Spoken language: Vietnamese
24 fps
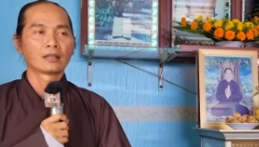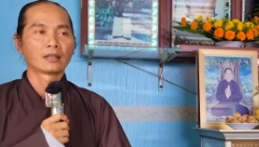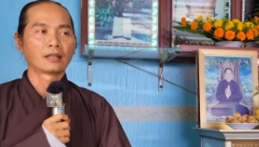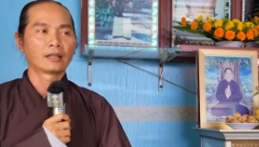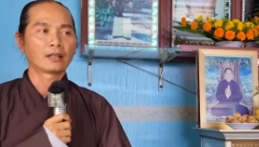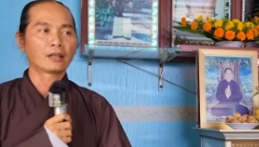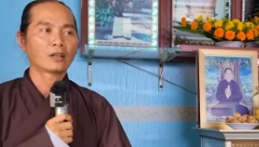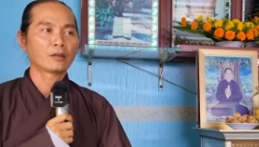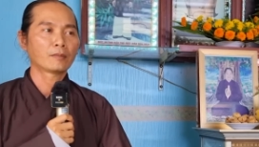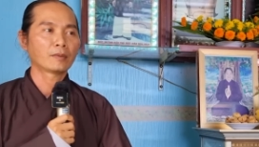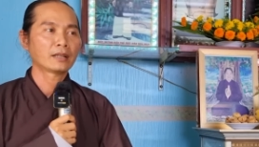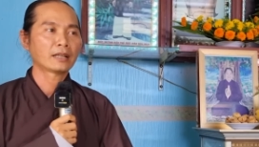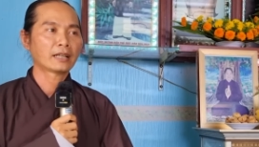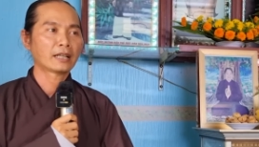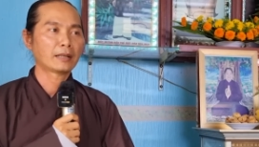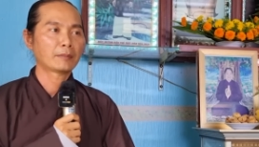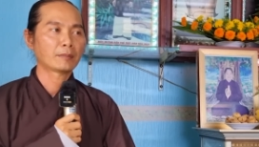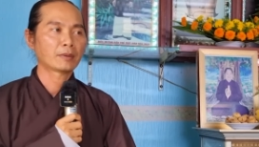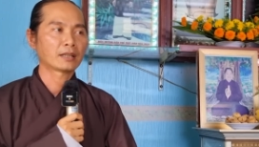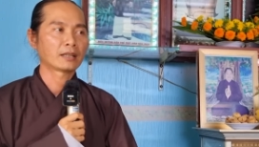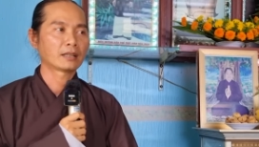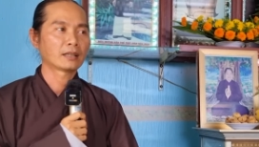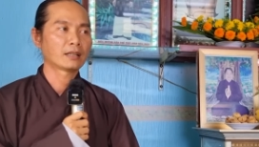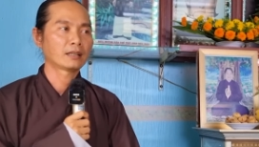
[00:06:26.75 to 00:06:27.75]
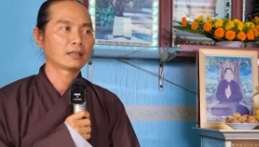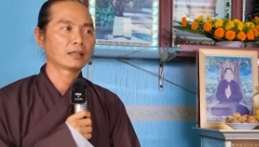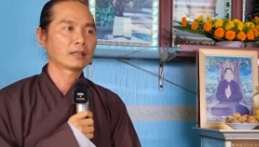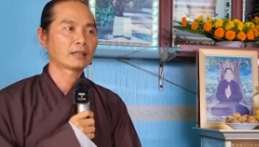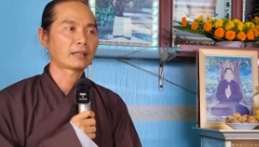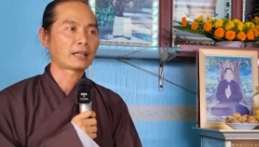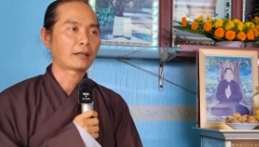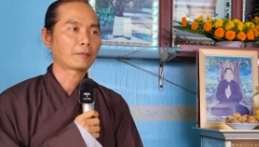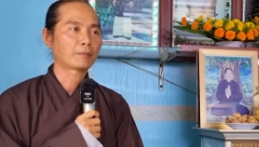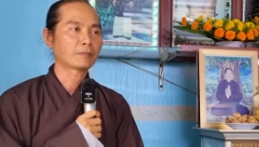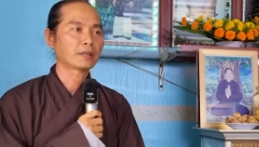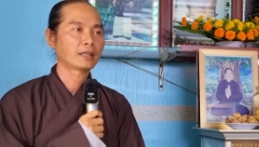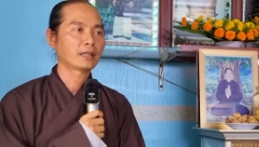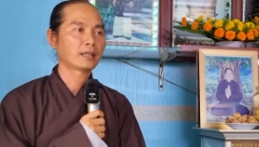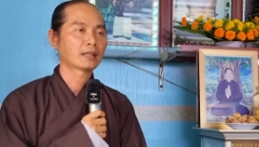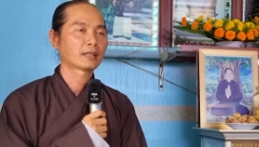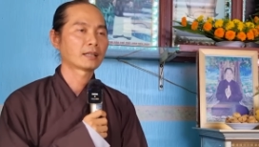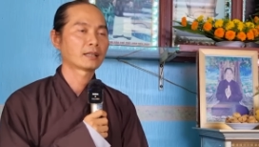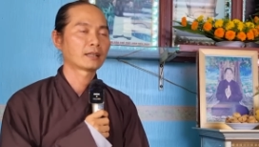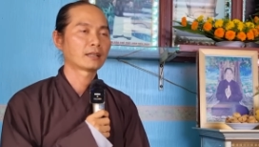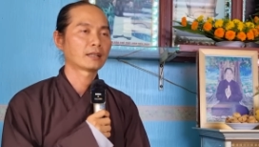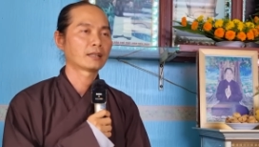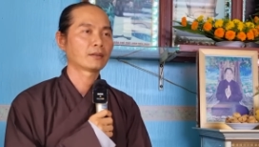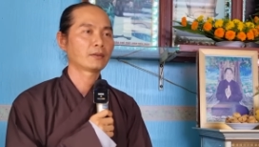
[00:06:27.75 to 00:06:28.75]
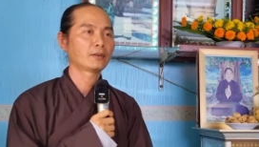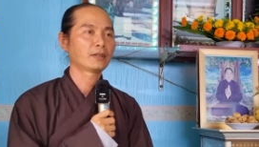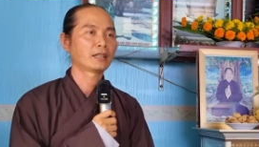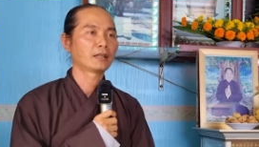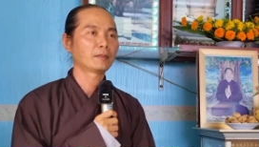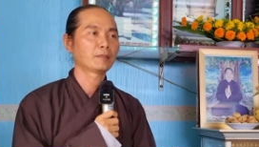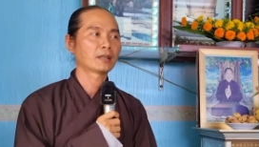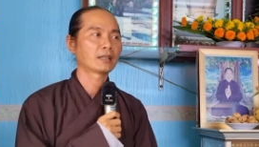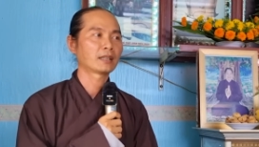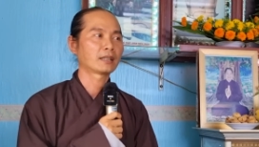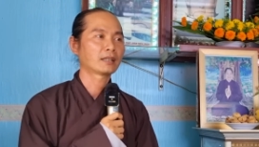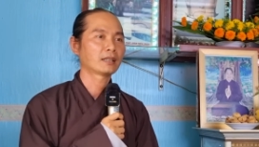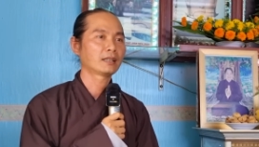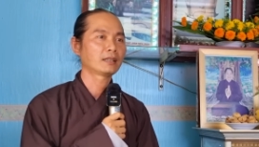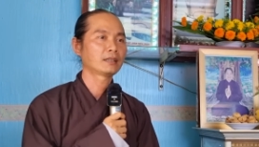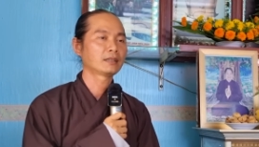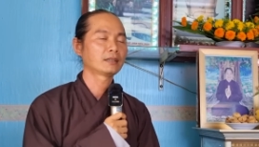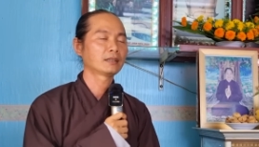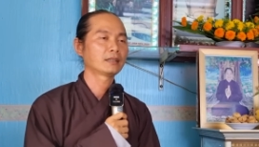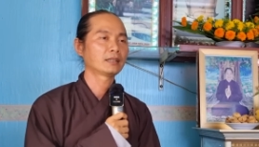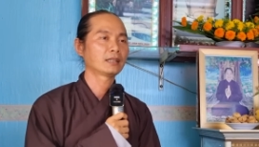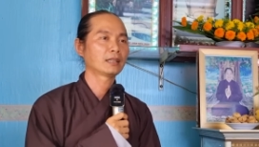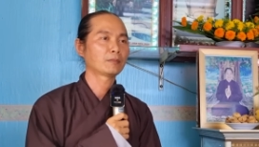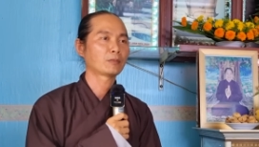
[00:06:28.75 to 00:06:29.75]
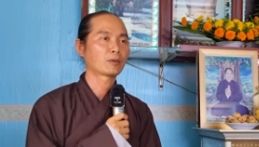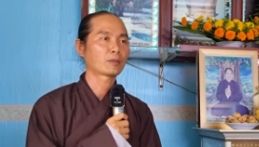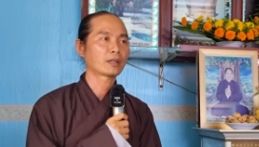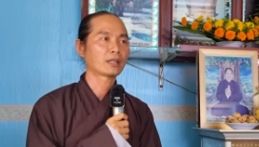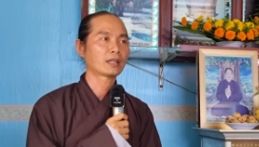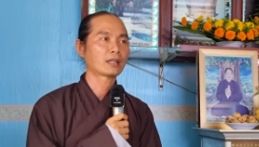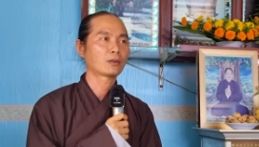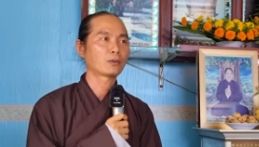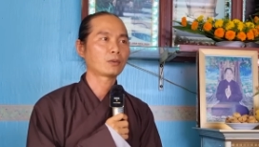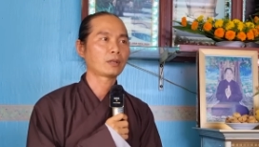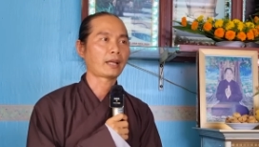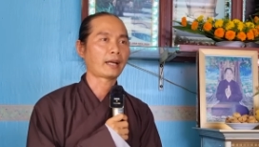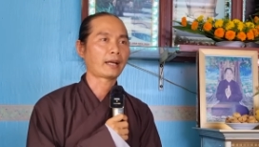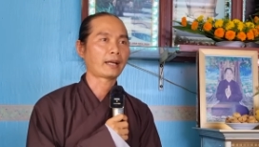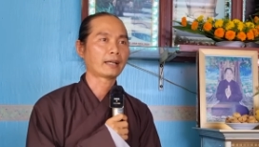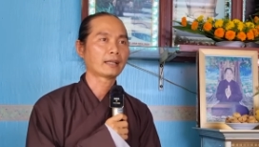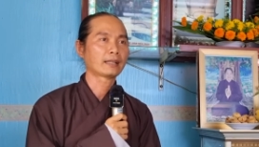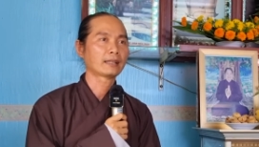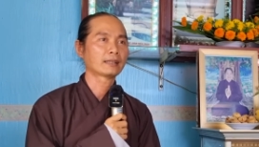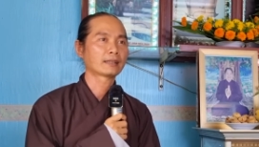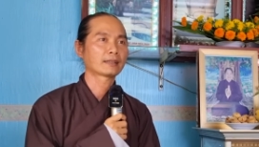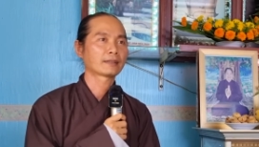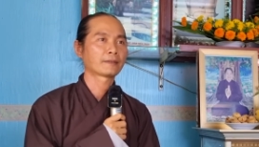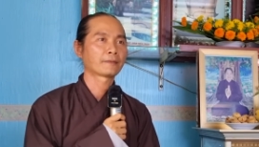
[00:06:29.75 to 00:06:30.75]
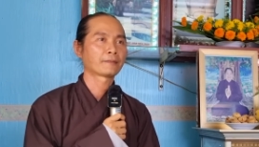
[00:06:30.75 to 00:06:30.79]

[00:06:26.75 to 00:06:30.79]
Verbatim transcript: Thì thôi bữa nay mình linh động đi, quý vị mình cứ đưa lên một cái câu giảng